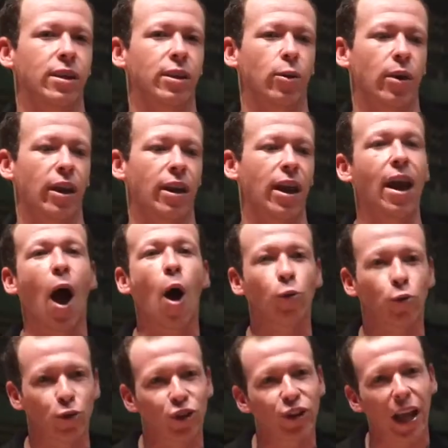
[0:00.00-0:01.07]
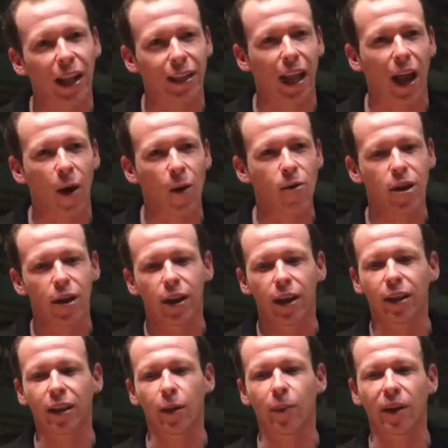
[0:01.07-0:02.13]
que não é nem alto de Natal
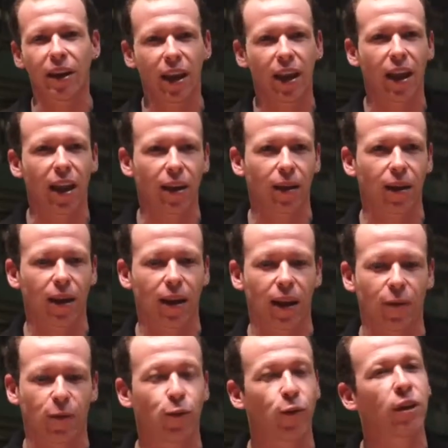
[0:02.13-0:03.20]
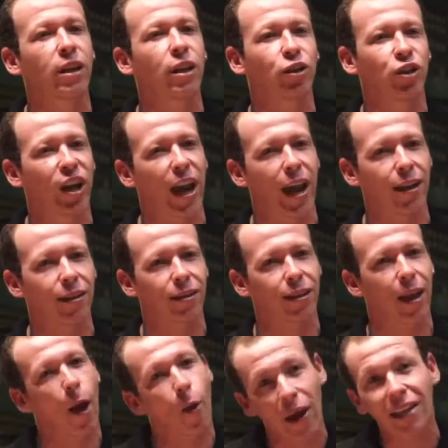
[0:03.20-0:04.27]
e também nem é, é folia de reis,
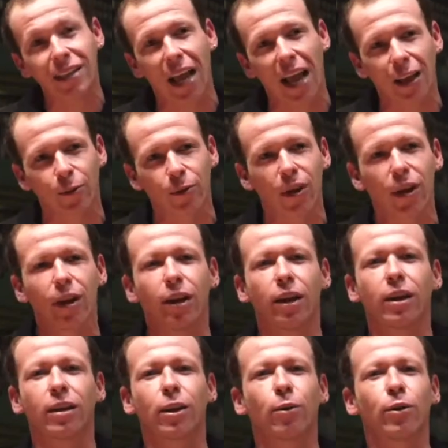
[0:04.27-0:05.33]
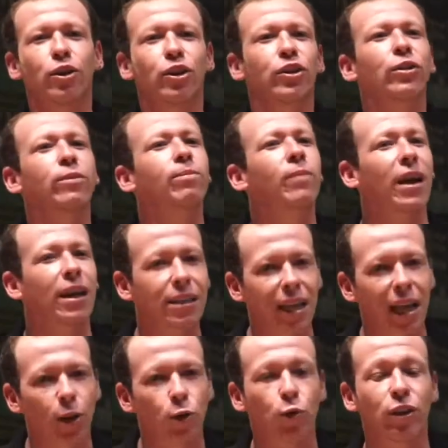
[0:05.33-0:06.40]
é o reisado. Então a gente
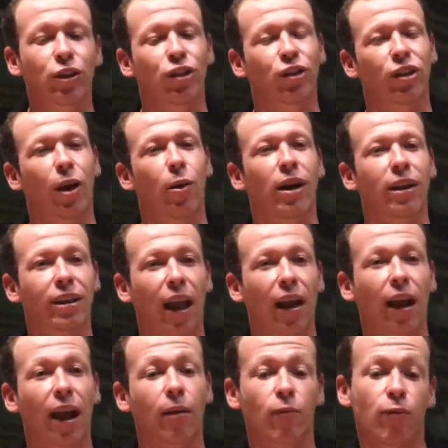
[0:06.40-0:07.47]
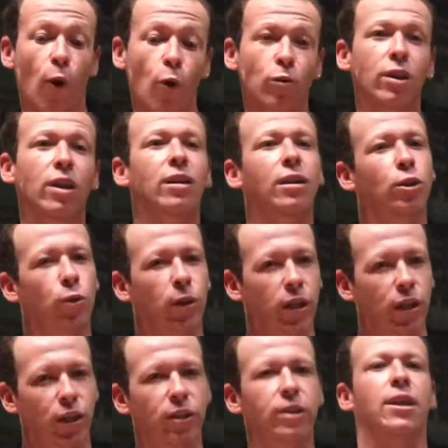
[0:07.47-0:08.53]
resgatou e a gente agora está voltando às
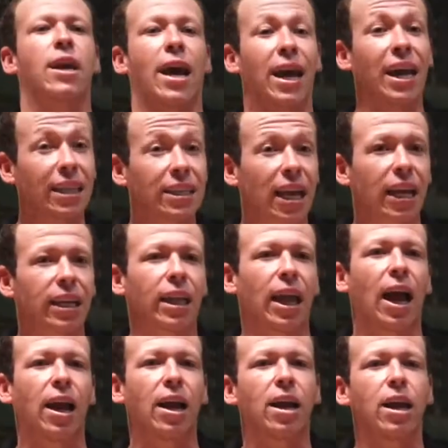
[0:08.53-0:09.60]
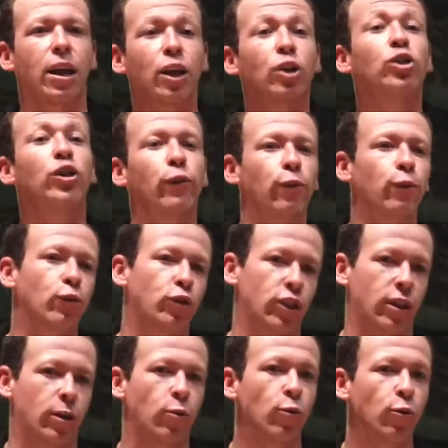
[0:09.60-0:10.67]
origens, que é resgatar e difundir a